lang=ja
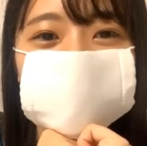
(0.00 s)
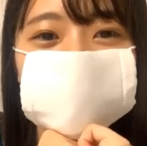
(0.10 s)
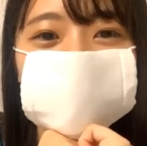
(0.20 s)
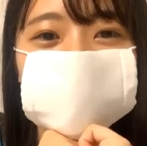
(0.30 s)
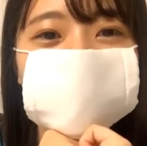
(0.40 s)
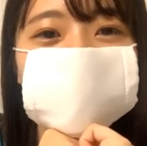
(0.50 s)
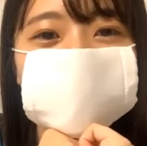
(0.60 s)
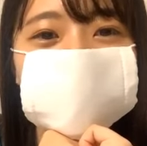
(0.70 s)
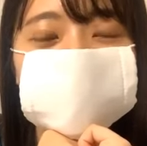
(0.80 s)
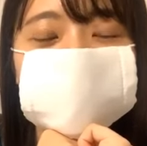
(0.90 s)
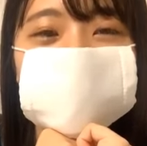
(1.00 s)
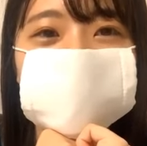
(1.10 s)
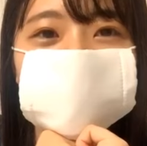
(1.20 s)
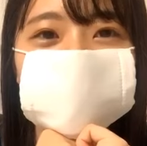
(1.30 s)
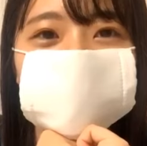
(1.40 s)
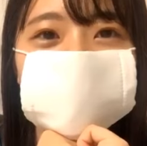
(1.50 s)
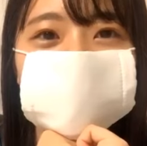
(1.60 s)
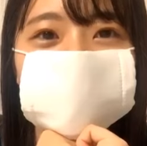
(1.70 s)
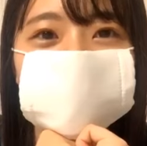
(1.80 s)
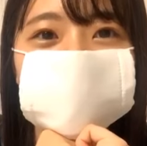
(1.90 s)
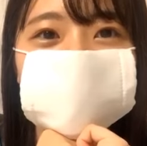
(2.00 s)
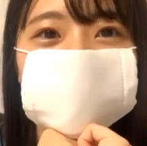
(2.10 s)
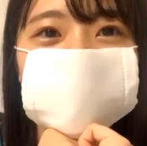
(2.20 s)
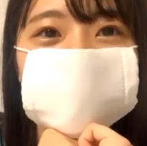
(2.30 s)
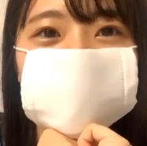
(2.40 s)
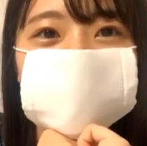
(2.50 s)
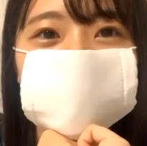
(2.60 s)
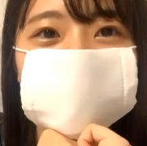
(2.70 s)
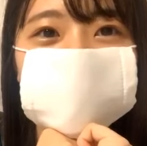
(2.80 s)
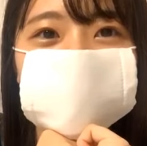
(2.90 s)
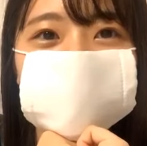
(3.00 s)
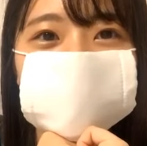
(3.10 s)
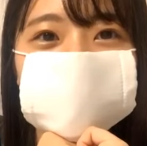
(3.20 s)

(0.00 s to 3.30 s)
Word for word: とはないんだけどねとか言いそうだなな